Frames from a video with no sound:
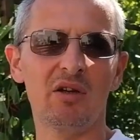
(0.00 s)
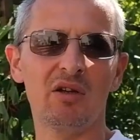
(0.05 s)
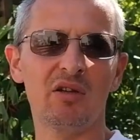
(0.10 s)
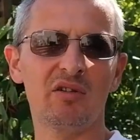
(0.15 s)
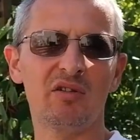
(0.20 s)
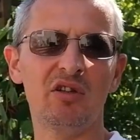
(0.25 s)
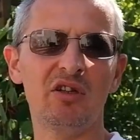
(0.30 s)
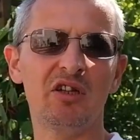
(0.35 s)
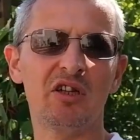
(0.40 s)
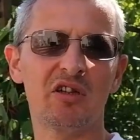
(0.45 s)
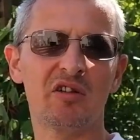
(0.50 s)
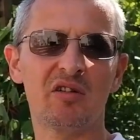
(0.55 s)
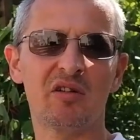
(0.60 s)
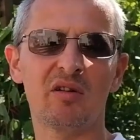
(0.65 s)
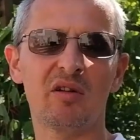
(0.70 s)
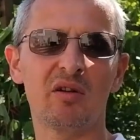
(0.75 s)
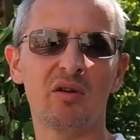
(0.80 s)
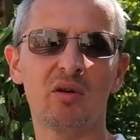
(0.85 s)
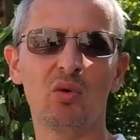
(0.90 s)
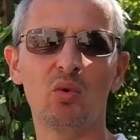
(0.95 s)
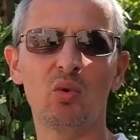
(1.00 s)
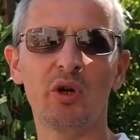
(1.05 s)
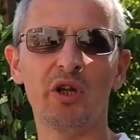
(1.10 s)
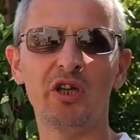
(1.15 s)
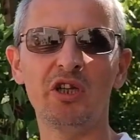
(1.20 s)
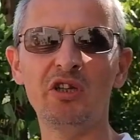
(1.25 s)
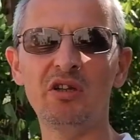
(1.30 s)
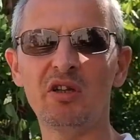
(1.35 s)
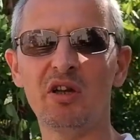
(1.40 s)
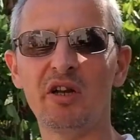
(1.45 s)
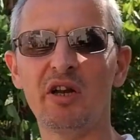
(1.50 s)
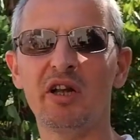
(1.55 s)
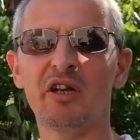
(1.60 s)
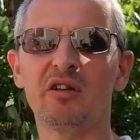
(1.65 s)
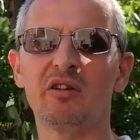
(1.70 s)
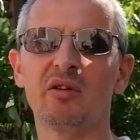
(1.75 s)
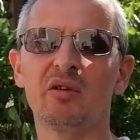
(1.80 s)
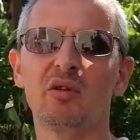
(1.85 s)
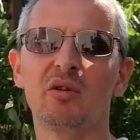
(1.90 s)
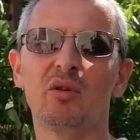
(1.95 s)
sind jetzt ohne
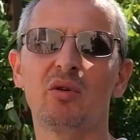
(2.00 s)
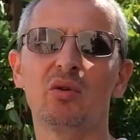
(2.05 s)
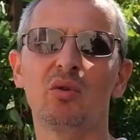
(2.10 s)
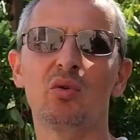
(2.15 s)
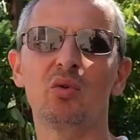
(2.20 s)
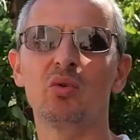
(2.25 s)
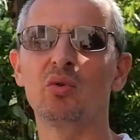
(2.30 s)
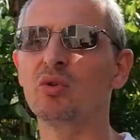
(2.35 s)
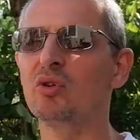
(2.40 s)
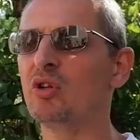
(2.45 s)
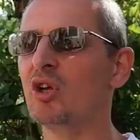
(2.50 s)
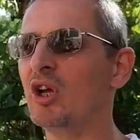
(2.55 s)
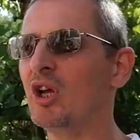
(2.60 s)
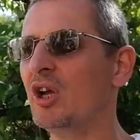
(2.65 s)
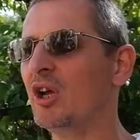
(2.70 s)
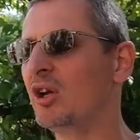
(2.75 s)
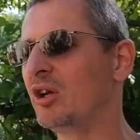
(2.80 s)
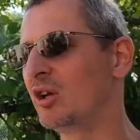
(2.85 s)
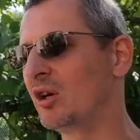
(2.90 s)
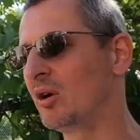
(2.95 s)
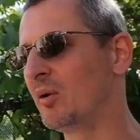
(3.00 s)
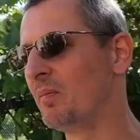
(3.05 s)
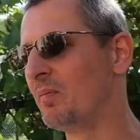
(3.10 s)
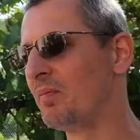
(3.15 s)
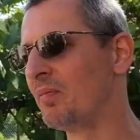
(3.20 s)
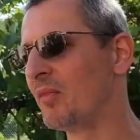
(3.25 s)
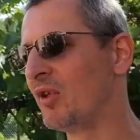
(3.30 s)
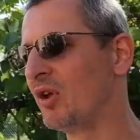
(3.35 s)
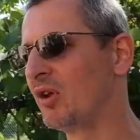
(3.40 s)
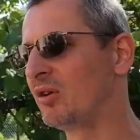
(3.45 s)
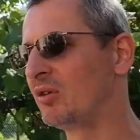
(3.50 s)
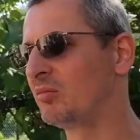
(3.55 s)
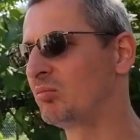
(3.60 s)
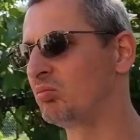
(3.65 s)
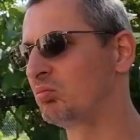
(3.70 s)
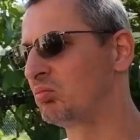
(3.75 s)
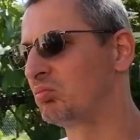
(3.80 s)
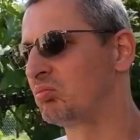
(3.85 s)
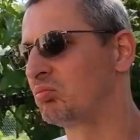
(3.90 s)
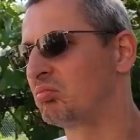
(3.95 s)
Internet. Und ja,
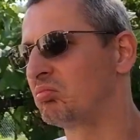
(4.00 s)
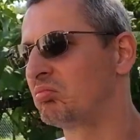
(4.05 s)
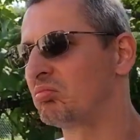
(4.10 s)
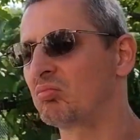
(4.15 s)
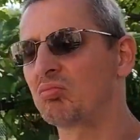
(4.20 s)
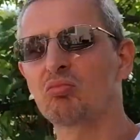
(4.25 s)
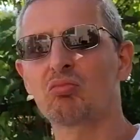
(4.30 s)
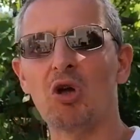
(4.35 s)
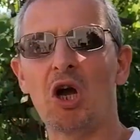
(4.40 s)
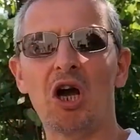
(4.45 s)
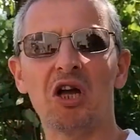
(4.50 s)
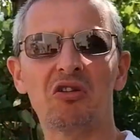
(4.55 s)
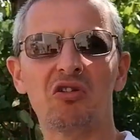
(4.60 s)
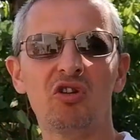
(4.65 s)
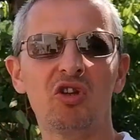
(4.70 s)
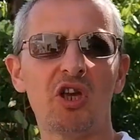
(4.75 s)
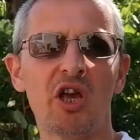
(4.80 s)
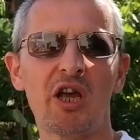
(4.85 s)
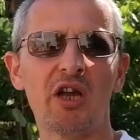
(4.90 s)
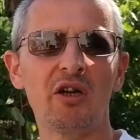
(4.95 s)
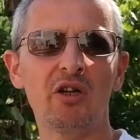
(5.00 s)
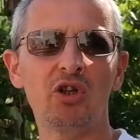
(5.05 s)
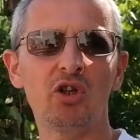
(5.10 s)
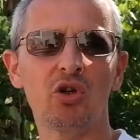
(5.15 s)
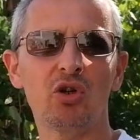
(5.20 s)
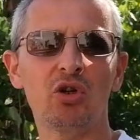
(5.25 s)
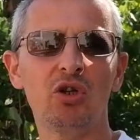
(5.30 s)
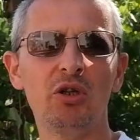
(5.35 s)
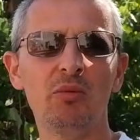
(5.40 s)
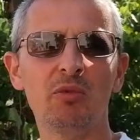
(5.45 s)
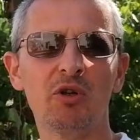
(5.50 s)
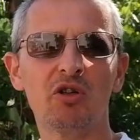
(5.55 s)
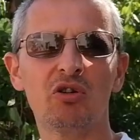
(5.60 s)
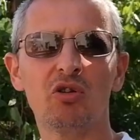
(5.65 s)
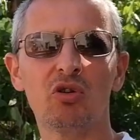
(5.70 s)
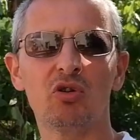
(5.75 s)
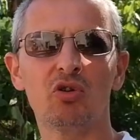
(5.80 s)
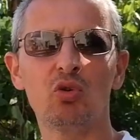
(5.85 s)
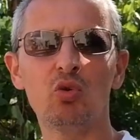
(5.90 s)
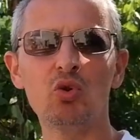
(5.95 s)
da hat sich eigentlich auch niemand
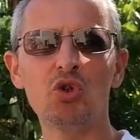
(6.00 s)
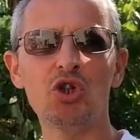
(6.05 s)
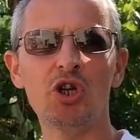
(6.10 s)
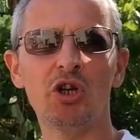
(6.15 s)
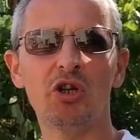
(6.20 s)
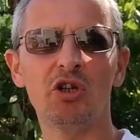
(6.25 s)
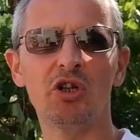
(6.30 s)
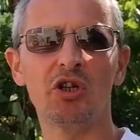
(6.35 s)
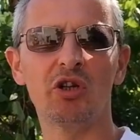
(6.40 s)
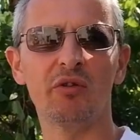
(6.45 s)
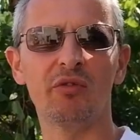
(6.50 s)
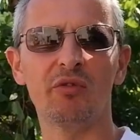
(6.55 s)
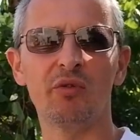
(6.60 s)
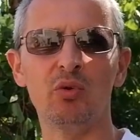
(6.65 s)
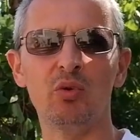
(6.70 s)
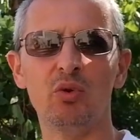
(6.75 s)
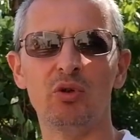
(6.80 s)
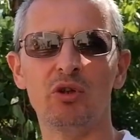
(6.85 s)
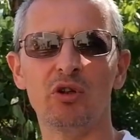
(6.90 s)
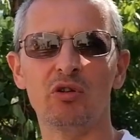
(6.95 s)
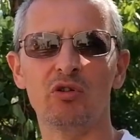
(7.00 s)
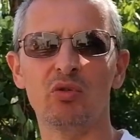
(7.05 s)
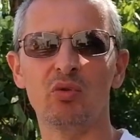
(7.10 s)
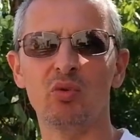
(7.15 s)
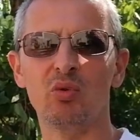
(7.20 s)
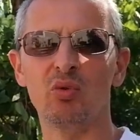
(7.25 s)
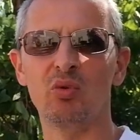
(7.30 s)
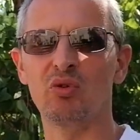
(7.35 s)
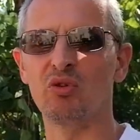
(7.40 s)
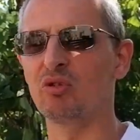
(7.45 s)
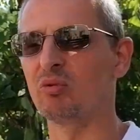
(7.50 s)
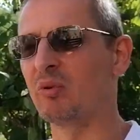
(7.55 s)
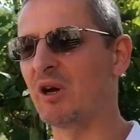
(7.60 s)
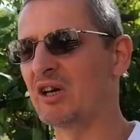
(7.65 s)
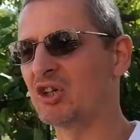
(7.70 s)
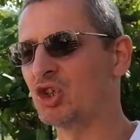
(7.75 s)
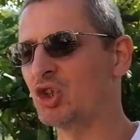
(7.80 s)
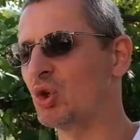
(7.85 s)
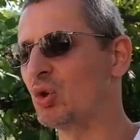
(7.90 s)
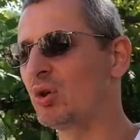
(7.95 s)
äh, zuständig gefühlt. Also es
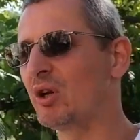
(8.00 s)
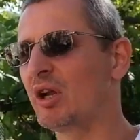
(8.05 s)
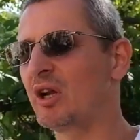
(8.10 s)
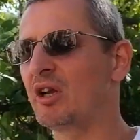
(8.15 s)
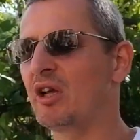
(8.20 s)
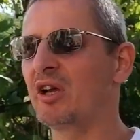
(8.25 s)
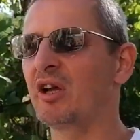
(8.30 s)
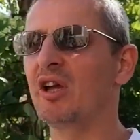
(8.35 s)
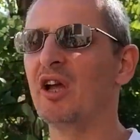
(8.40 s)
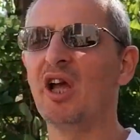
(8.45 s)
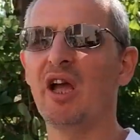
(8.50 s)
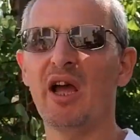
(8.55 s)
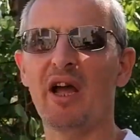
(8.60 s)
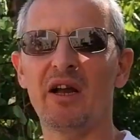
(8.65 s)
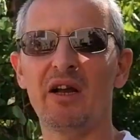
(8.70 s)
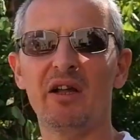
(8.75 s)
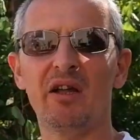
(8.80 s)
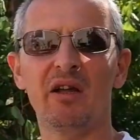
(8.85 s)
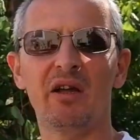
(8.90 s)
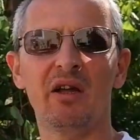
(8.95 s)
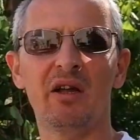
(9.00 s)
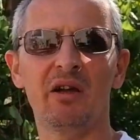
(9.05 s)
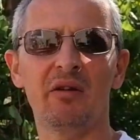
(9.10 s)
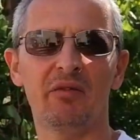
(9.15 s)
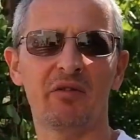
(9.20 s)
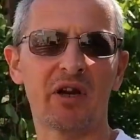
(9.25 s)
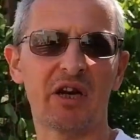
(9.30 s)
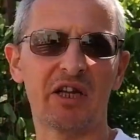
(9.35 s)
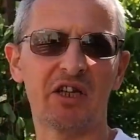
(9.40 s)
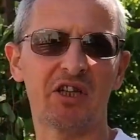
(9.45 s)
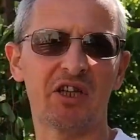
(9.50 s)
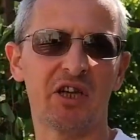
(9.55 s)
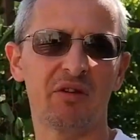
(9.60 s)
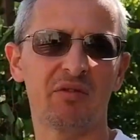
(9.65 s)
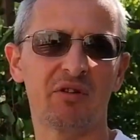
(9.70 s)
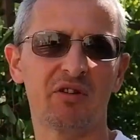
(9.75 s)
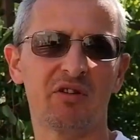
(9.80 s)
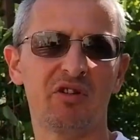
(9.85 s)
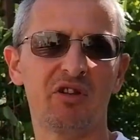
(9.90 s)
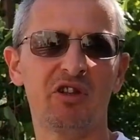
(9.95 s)
war schon eine, eine, eine
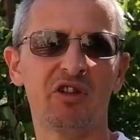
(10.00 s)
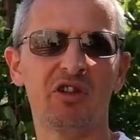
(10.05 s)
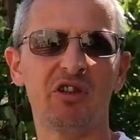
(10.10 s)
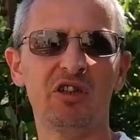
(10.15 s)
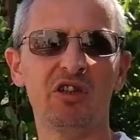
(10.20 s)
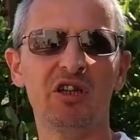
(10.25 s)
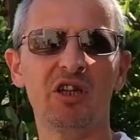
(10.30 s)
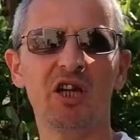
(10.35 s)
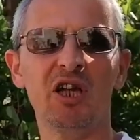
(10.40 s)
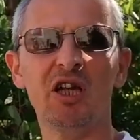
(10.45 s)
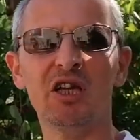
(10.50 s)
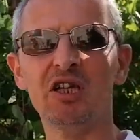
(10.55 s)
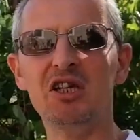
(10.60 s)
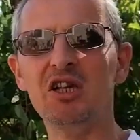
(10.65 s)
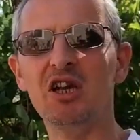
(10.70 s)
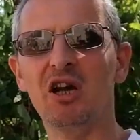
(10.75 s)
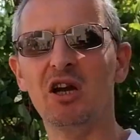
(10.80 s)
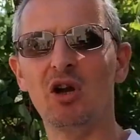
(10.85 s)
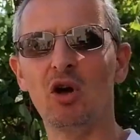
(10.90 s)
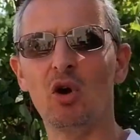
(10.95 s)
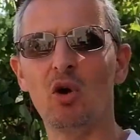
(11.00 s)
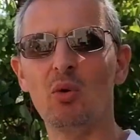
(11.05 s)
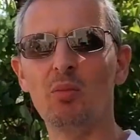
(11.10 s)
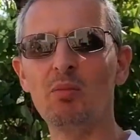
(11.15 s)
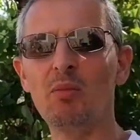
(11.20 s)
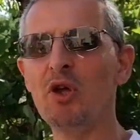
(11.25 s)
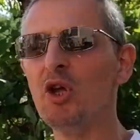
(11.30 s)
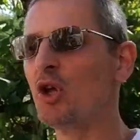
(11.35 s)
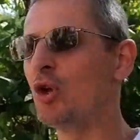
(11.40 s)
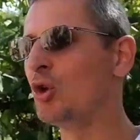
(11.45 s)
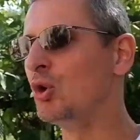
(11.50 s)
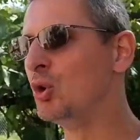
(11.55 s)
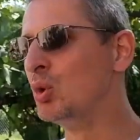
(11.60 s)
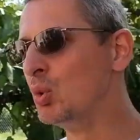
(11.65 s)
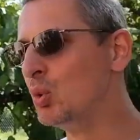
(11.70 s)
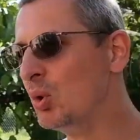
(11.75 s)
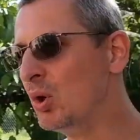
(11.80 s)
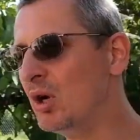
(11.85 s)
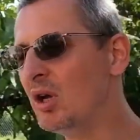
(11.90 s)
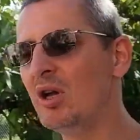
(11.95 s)
Frechheit, was sich die hier erlauben,
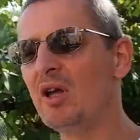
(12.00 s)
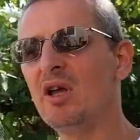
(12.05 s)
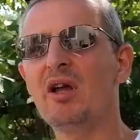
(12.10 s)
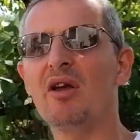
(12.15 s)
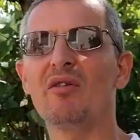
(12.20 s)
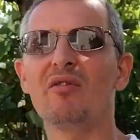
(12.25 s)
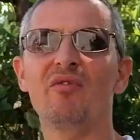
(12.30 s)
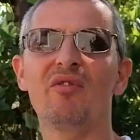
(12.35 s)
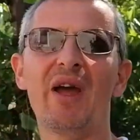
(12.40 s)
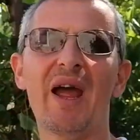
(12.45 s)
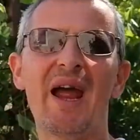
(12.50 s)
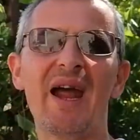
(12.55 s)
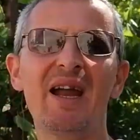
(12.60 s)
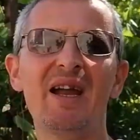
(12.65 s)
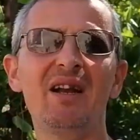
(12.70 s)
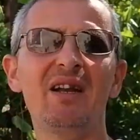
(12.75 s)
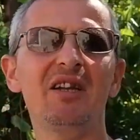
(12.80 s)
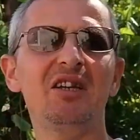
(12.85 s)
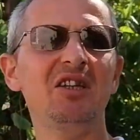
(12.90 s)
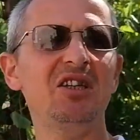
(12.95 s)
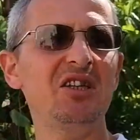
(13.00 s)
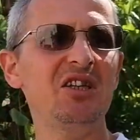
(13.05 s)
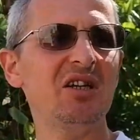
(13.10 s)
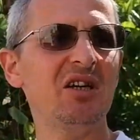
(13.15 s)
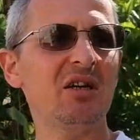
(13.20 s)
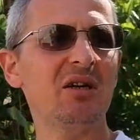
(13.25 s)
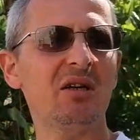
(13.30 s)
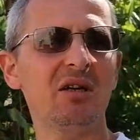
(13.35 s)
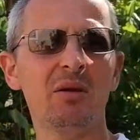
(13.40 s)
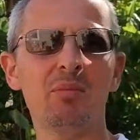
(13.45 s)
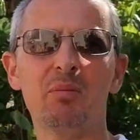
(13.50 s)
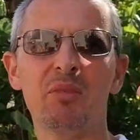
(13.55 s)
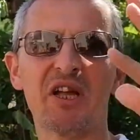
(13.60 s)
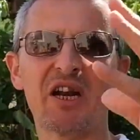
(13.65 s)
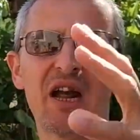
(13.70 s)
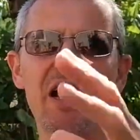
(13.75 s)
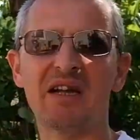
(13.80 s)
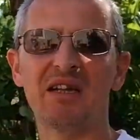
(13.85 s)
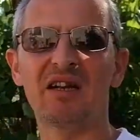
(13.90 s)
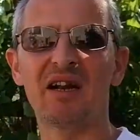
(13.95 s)
nur weil hier im
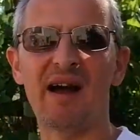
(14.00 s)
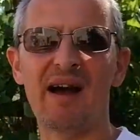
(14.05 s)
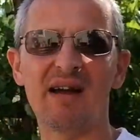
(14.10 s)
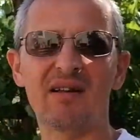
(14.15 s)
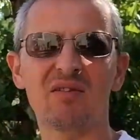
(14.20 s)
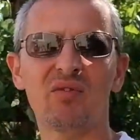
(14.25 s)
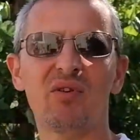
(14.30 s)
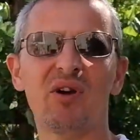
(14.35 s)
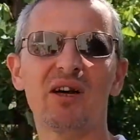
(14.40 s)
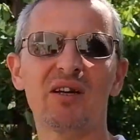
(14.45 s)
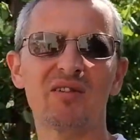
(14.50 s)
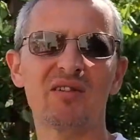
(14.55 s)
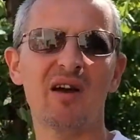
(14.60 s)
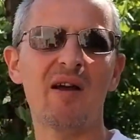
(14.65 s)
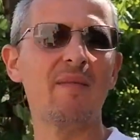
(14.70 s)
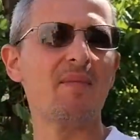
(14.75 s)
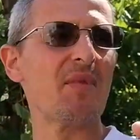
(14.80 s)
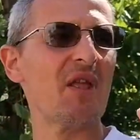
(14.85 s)
Bereich Glasfaser